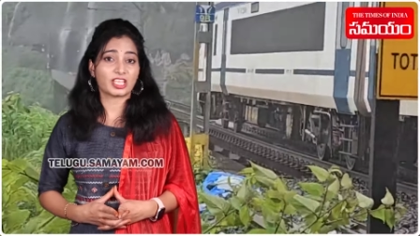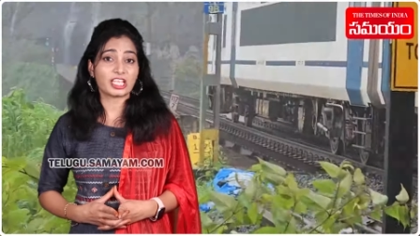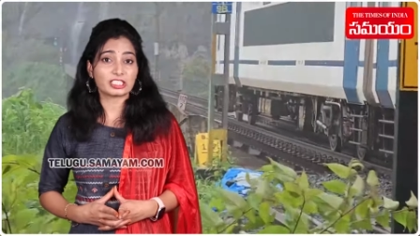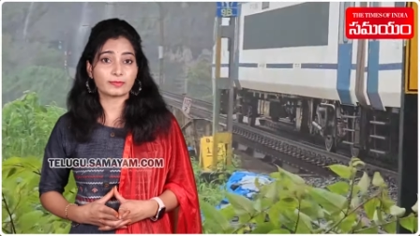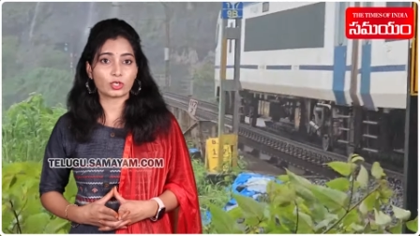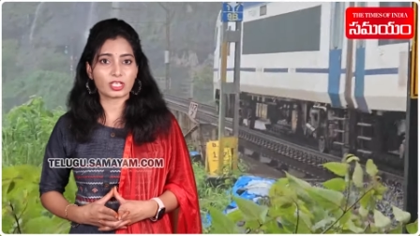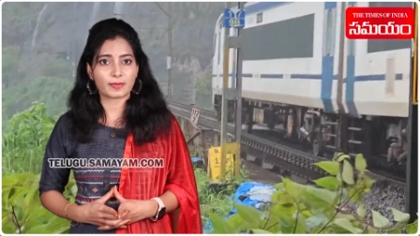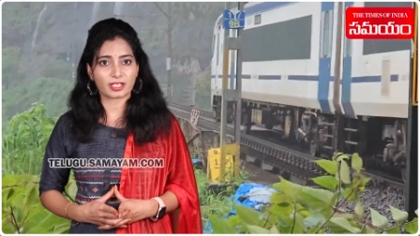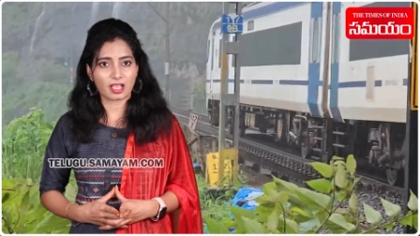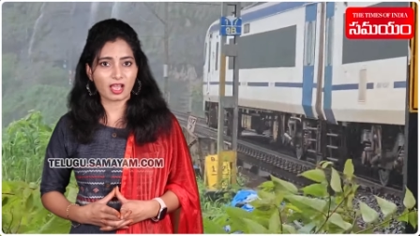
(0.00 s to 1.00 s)
దేశంలోని
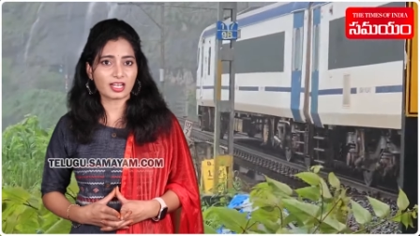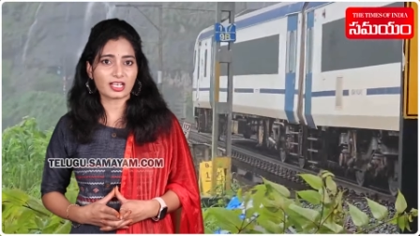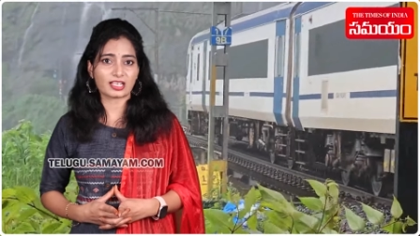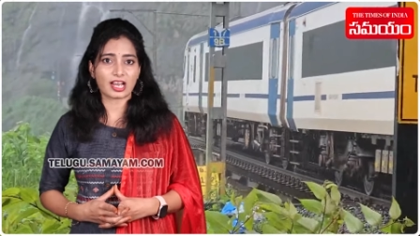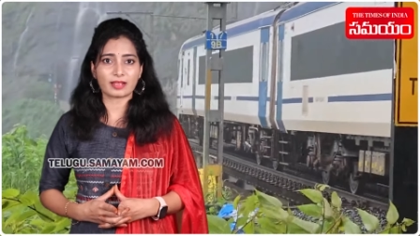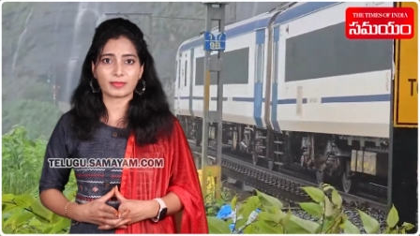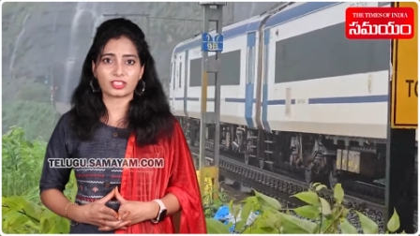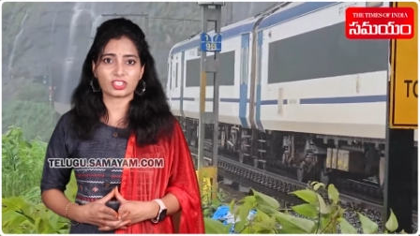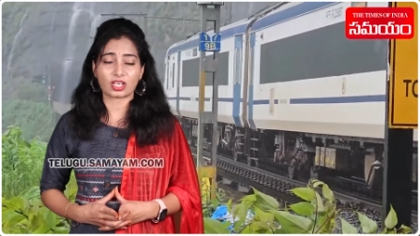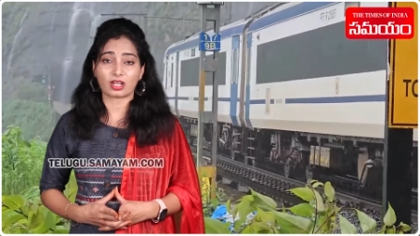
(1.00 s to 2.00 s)
ప్రధాన నగరాల
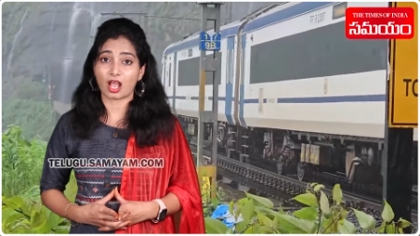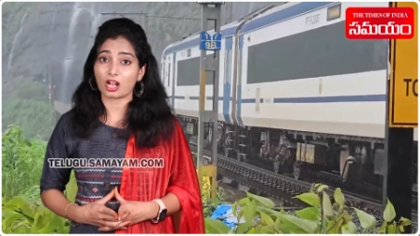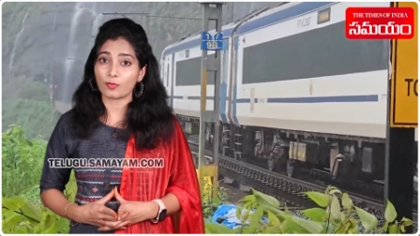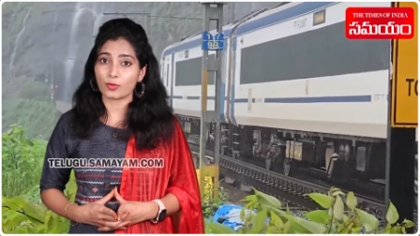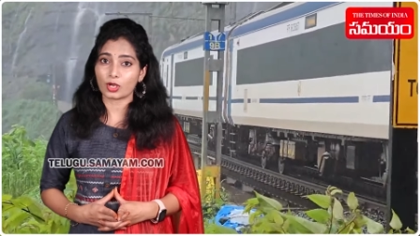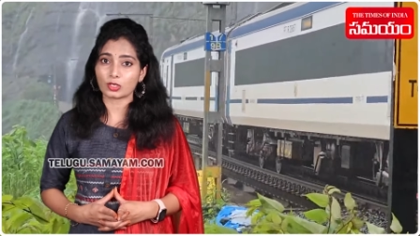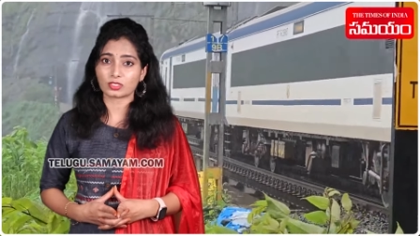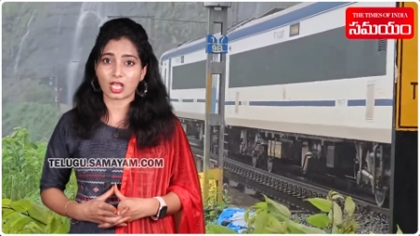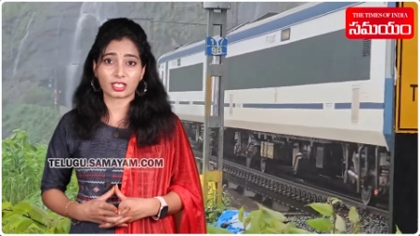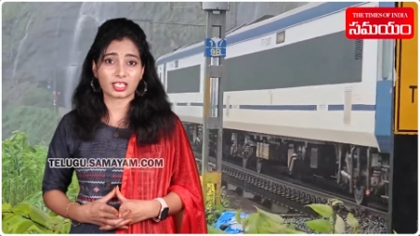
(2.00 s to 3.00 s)
మధ్య రాకపోకలు
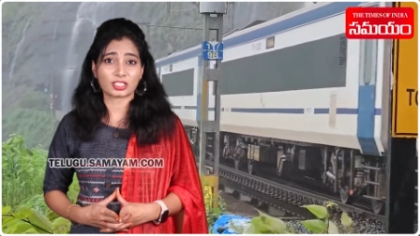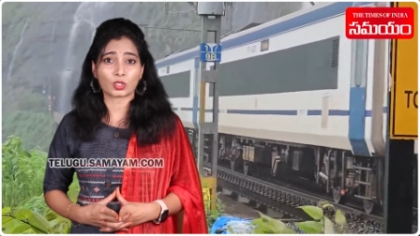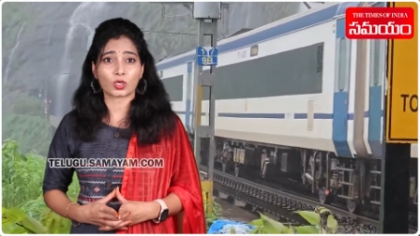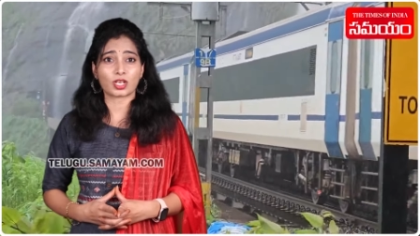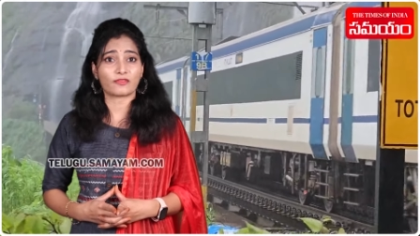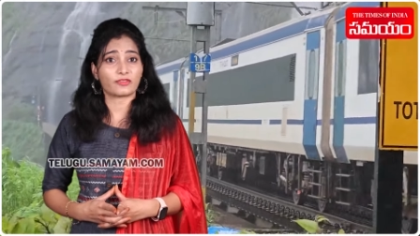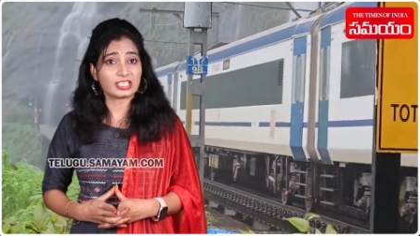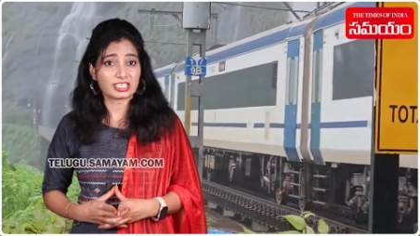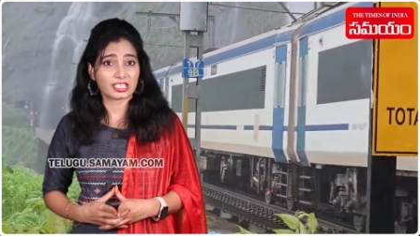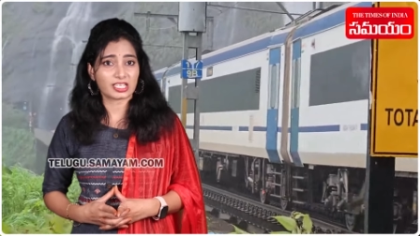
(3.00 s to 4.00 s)
సాగిస్తోన్న
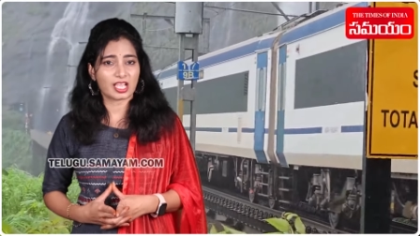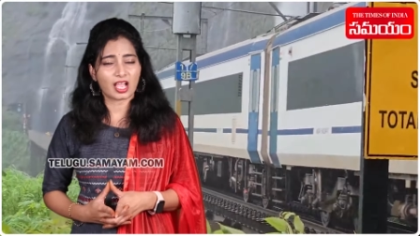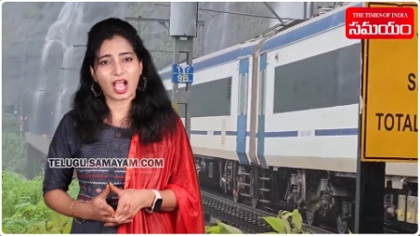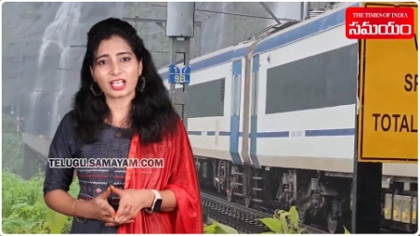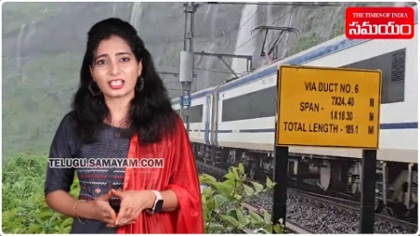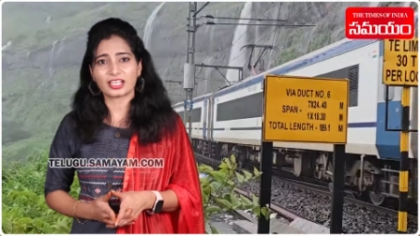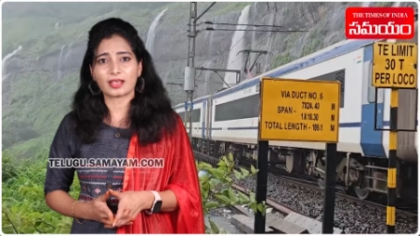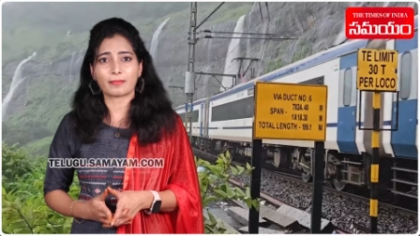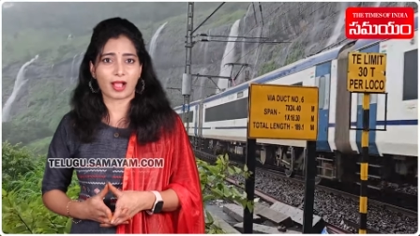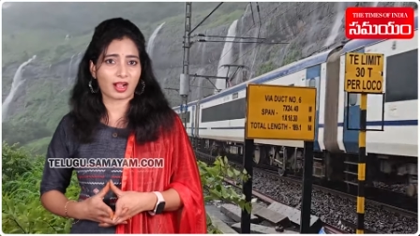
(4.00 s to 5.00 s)
వీటికి
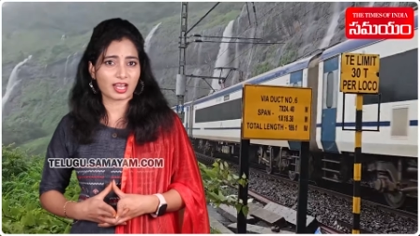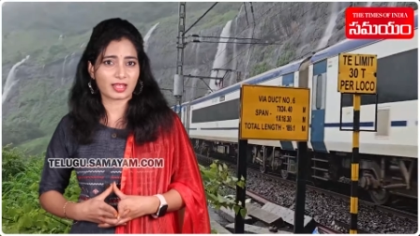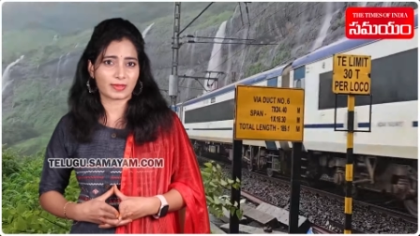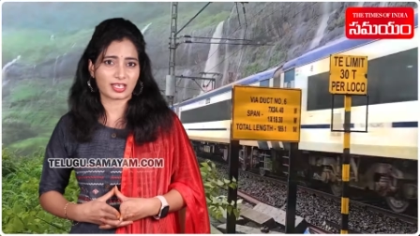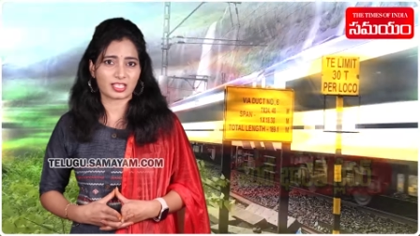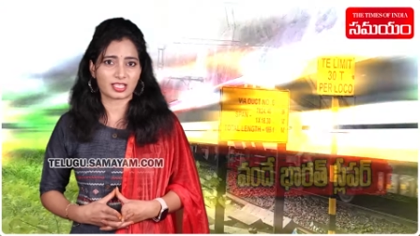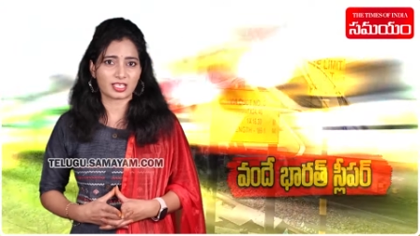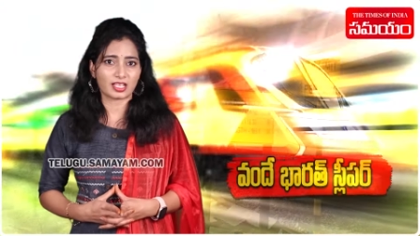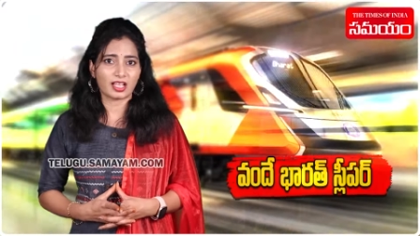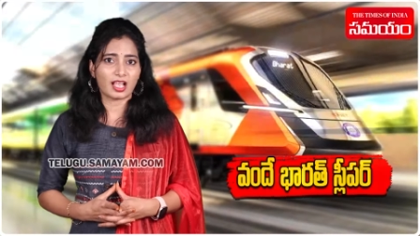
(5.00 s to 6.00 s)
ఆదరణ బాగానే పెరిగింది